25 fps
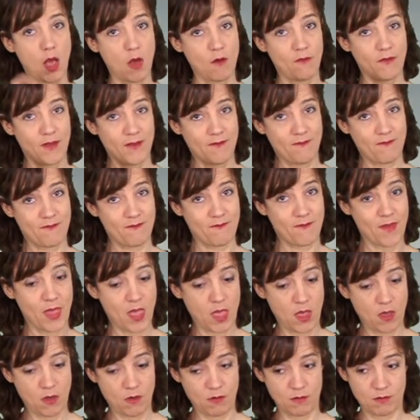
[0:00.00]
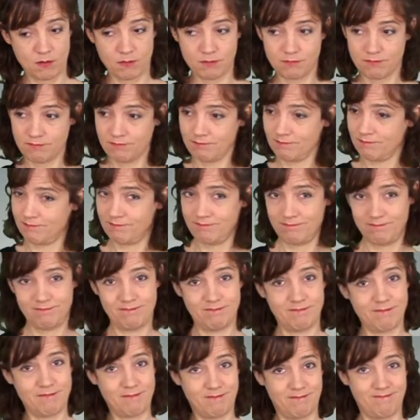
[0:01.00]
Das erstmalige und
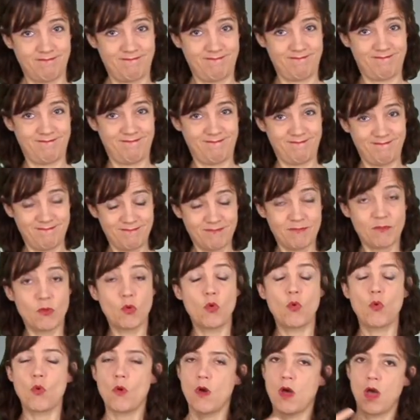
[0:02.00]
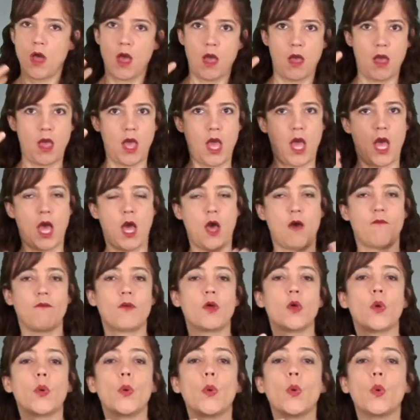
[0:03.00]
mithin ungewohnte gerät
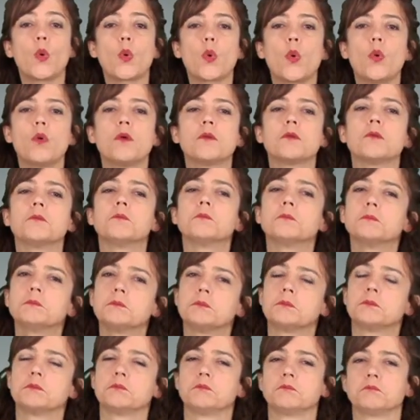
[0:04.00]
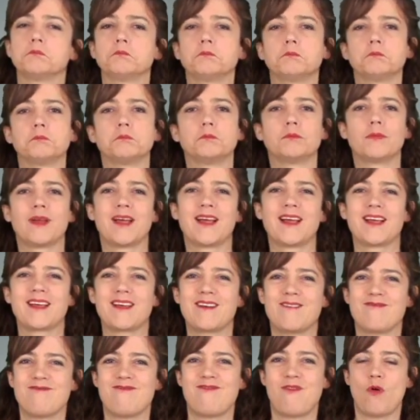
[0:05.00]
in die Gefahr, zum einmaligen
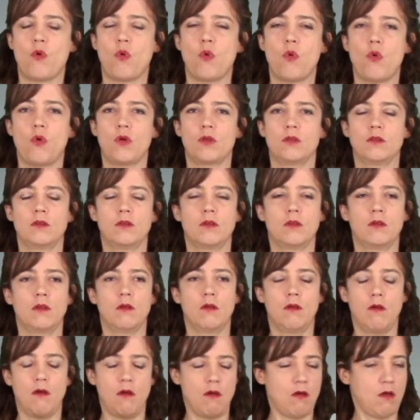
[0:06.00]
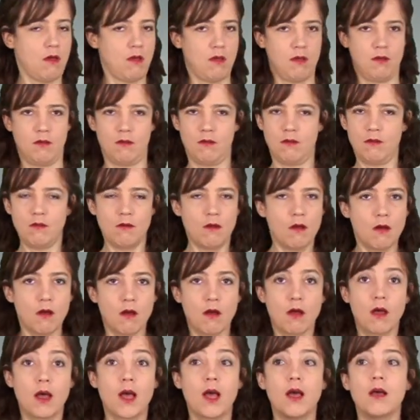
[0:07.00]
und besonderen erhoben zu werden.
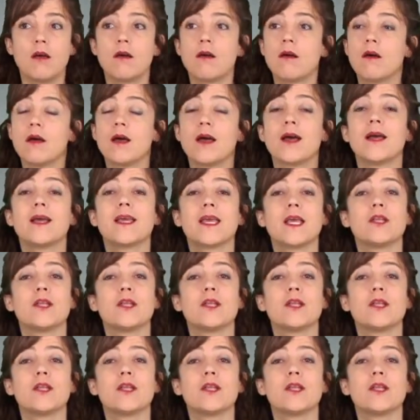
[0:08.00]
Zitat Ende.